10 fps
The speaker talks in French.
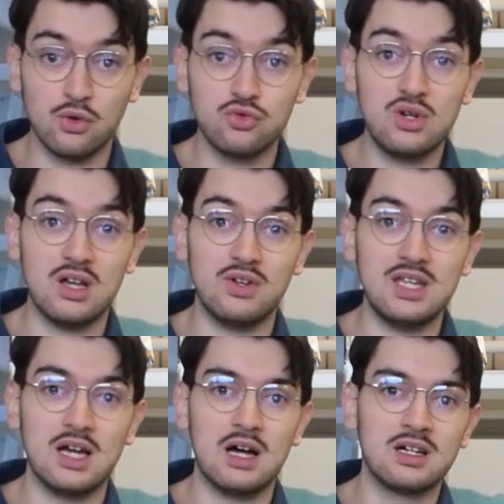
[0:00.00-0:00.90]
vendu la
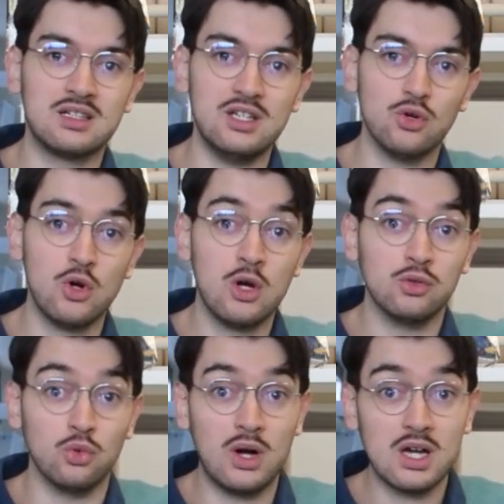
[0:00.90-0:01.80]
veille à un client
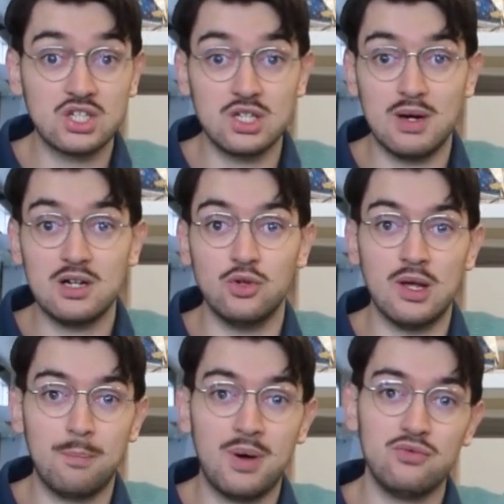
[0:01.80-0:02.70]
dont Archibald
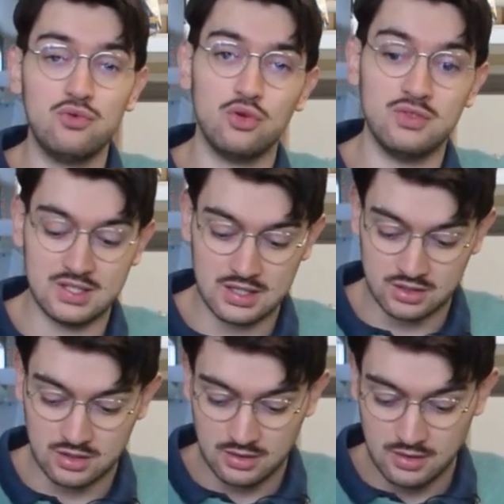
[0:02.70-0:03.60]
n'a pas vu le visage.